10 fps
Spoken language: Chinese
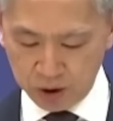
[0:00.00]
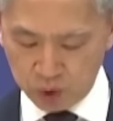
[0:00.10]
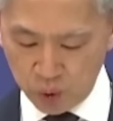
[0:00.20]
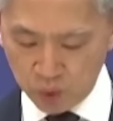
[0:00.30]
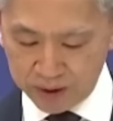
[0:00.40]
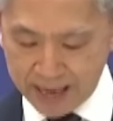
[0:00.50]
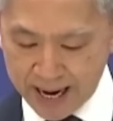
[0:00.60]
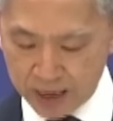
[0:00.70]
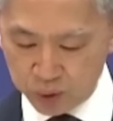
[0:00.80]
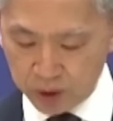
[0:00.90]
中国南
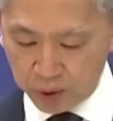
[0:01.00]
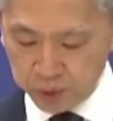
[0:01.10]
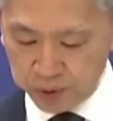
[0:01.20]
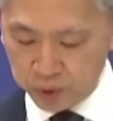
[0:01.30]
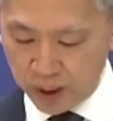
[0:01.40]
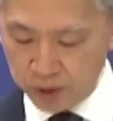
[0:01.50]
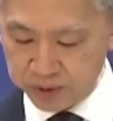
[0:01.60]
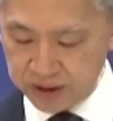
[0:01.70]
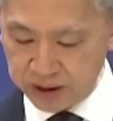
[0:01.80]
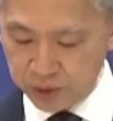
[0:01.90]
海诸岛拥有专属
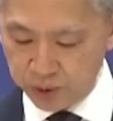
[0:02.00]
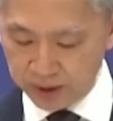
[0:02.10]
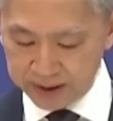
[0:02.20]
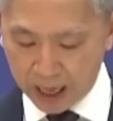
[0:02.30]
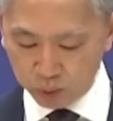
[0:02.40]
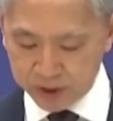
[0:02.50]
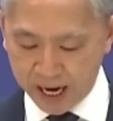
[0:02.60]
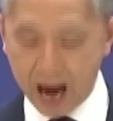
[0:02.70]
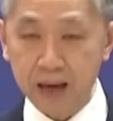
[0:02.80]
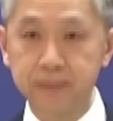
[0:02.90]
经济区和大陆
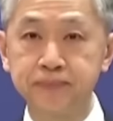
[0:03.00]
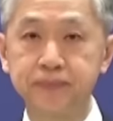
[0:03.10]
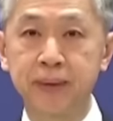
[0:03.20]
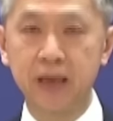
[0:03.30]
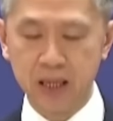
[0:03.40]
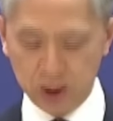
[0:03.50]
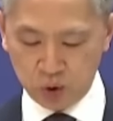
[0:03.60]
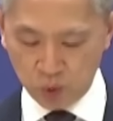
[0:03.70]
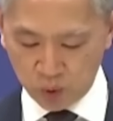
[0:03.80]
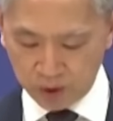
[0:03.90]
架；
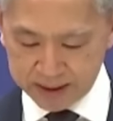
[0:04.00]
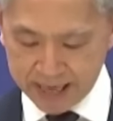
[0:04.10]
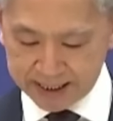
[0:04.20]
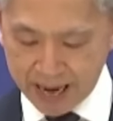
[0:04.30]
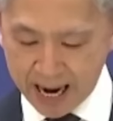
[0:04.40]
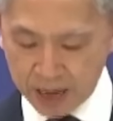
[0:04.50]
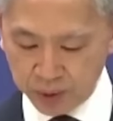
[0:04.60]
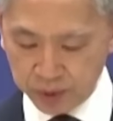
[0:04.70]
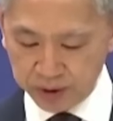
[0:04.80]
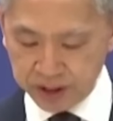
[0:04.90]
中国在南海
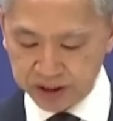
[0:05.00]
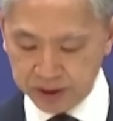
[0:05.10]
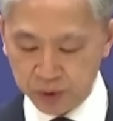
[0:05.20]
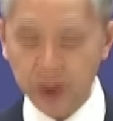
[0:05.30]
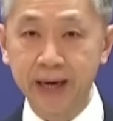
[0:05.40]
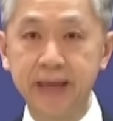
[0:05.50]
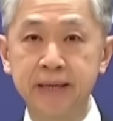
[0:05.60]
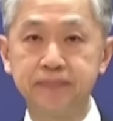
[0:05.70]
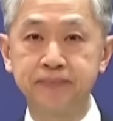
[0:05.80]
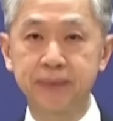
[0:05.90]
拥有历史性权利；
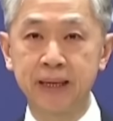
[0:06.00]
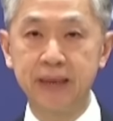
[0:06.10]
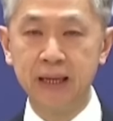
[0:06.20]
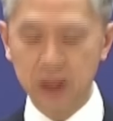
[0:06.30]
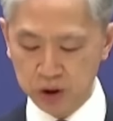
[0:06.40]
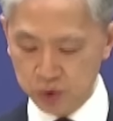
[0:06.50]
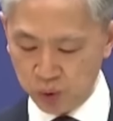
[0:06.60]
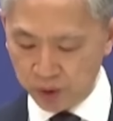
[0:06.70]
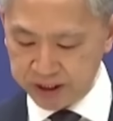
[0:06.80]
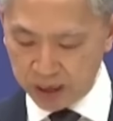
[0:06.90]

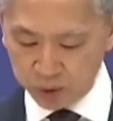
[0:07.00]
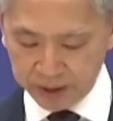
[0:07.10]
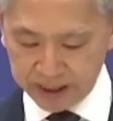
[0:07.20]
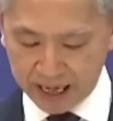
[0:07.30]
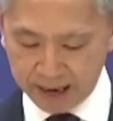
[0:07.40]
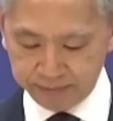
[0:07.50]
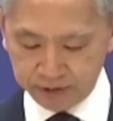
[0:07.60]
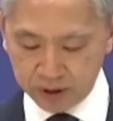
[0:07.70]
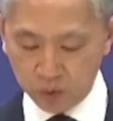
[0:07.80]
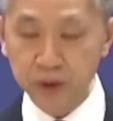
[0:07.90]
中国上述立场
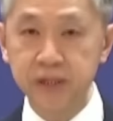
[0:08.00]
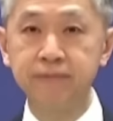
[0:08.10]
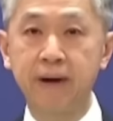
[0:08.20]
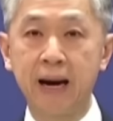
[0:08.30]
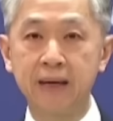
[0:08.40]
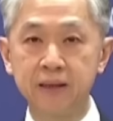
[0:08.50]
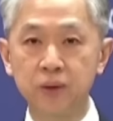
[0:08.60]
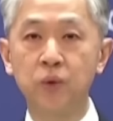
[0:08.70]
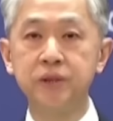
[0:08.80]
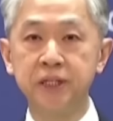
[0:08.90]
符合国际法
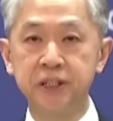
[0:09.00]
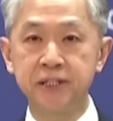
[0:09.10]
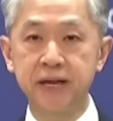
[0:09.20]
和国际实